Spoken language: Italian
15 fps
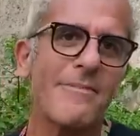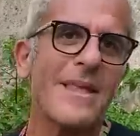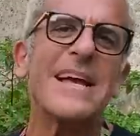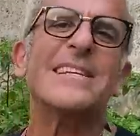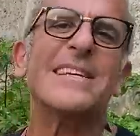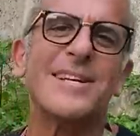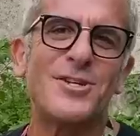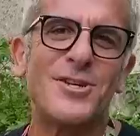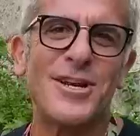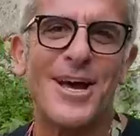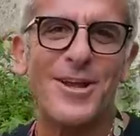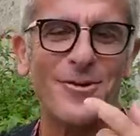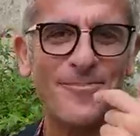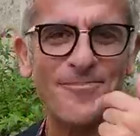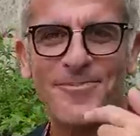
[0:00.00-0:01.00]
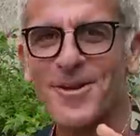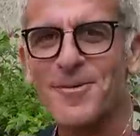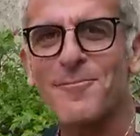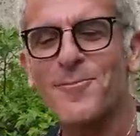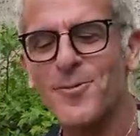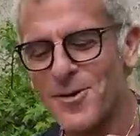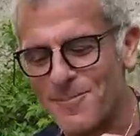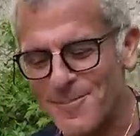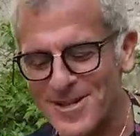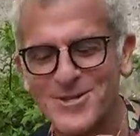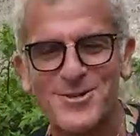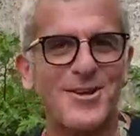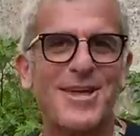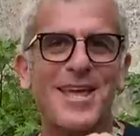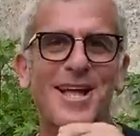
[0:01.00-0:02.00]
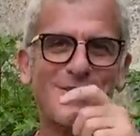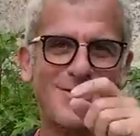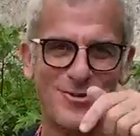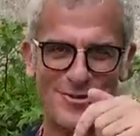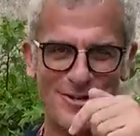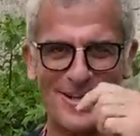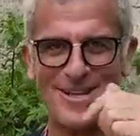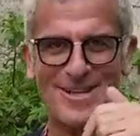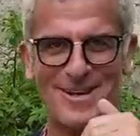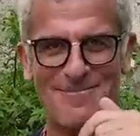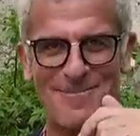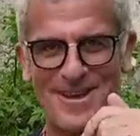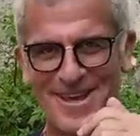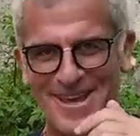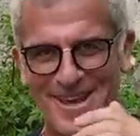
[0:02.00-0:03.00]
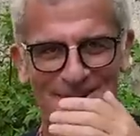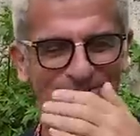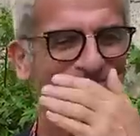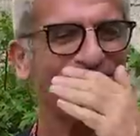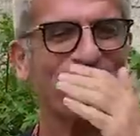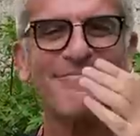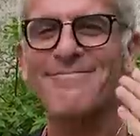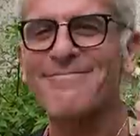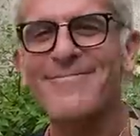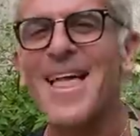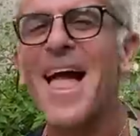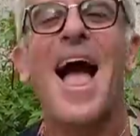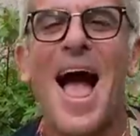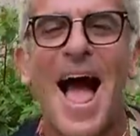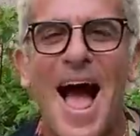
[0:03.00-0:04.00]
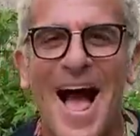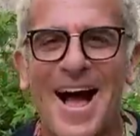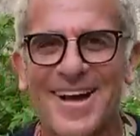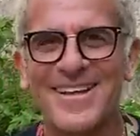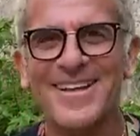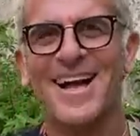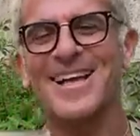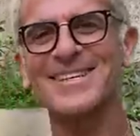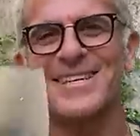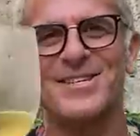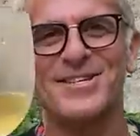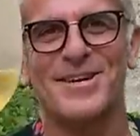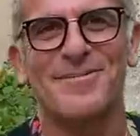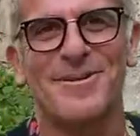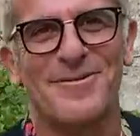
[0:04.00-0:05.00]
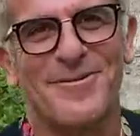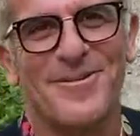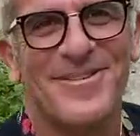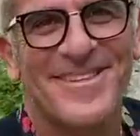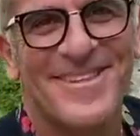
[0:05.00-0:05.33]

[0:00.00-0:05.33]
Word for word: Esagerato. Pure un pezzo di ghiaccio c'è dentro il bicchiere. Ah, assaggia la bravo.